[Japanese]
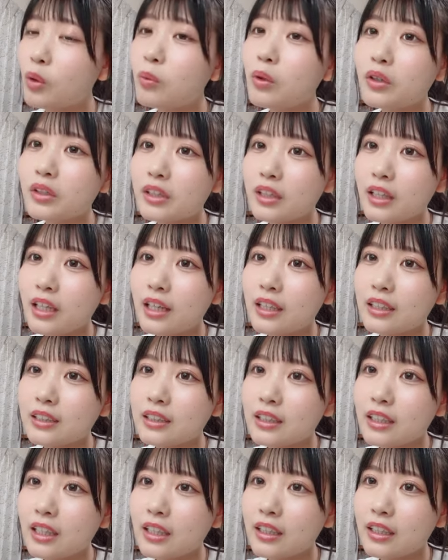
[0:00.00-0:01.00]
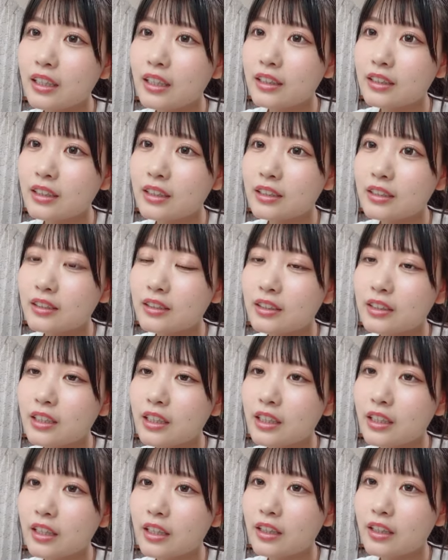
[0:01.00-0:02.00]
もう覚えてない時間気にせず好
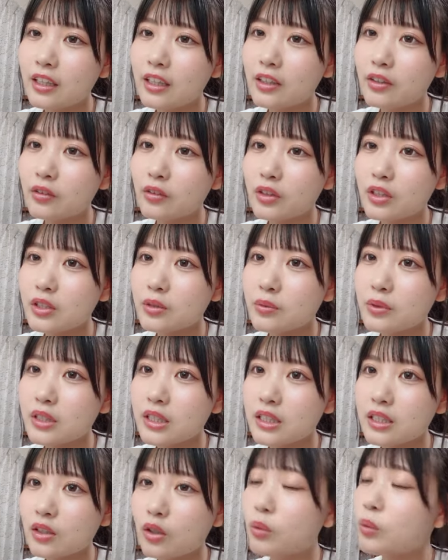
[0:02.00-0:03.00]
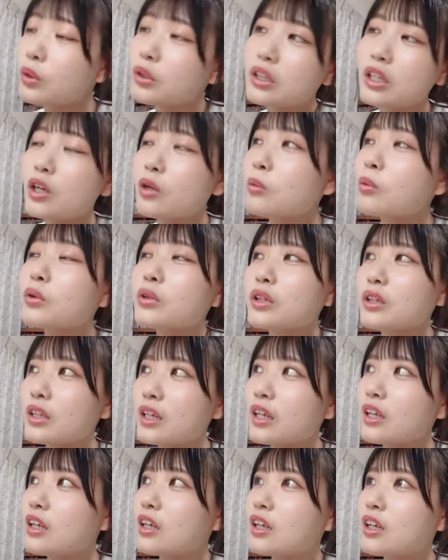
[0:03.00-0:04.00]
きなだけ寝れるのいつぶりですか覚えてない覚えて
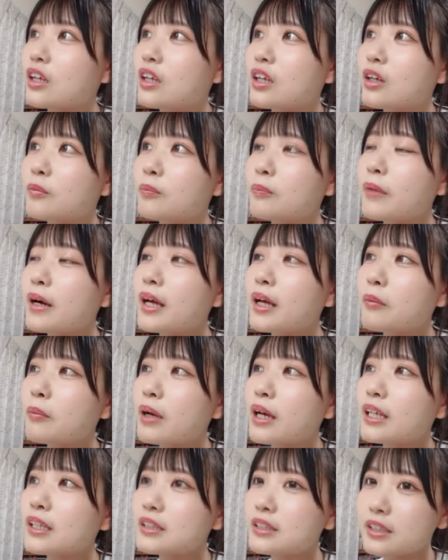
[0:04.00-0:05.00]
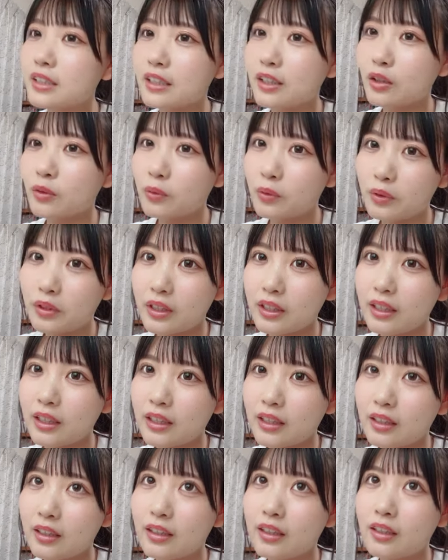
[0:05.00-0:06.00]
ない前々すぎて覚えてな
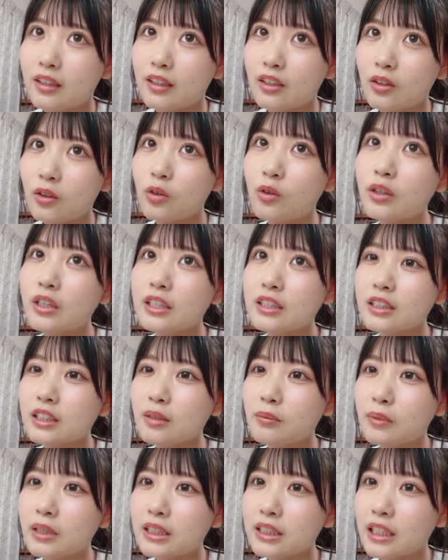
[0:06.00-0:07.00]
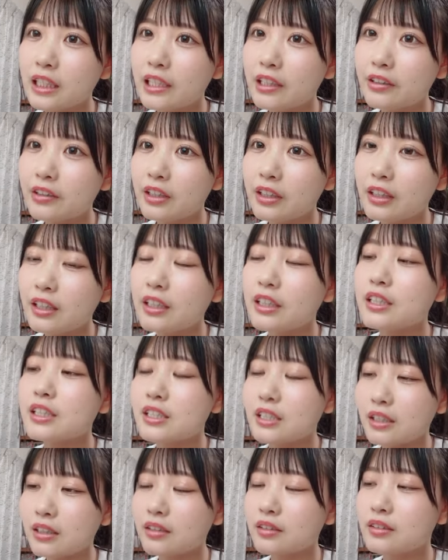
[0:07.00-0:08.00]
い今月は間違いなくやってな
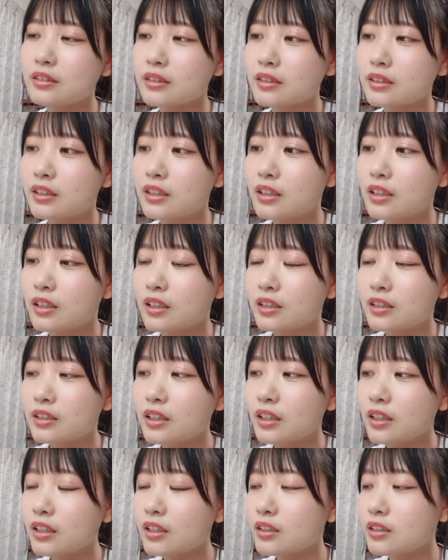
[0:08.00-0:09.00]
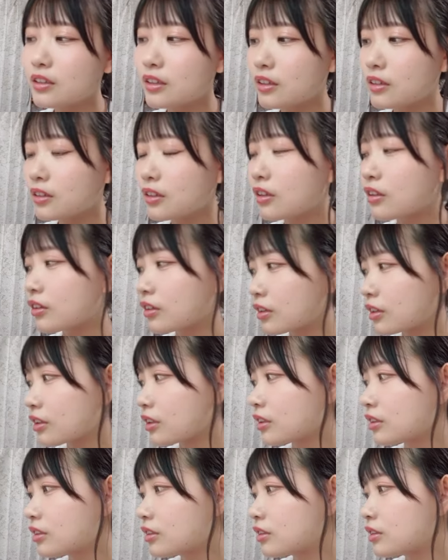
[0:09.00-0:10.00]
いじゃん先月やったんか
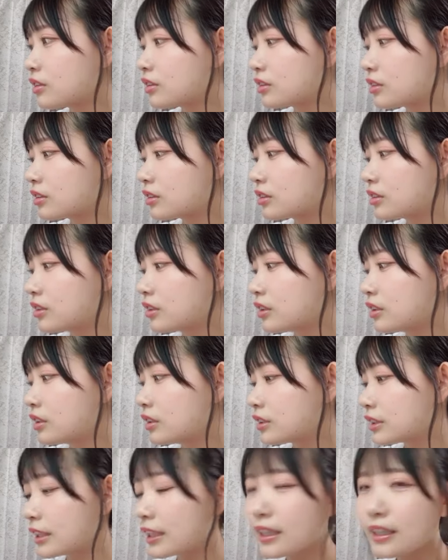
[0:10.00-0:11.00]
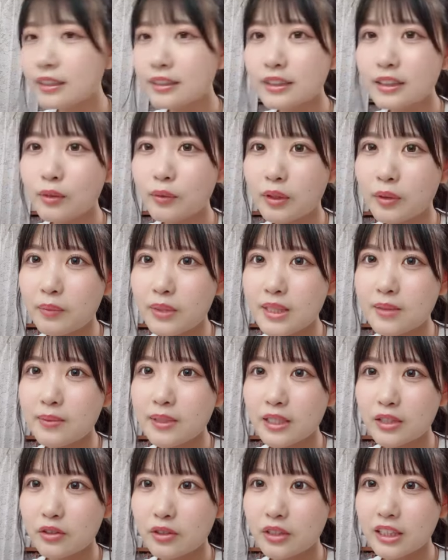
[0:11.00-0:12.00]
な先月ってみきめちゃ
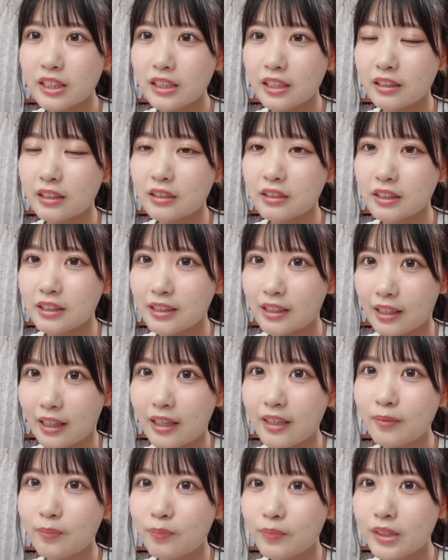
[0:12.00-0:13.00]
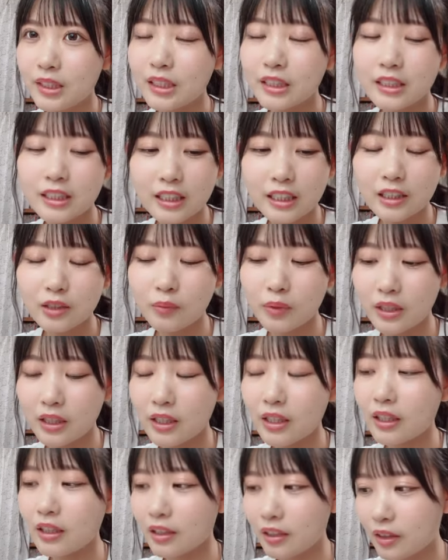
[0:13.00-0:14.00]
めちゃ忙しかった月じゃないじゃあ7月もやっ
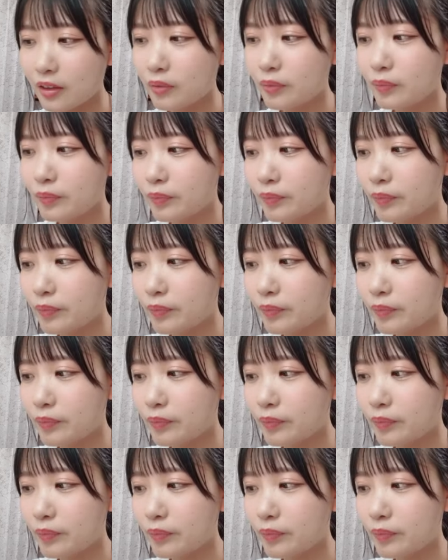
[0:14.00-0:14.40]
てないか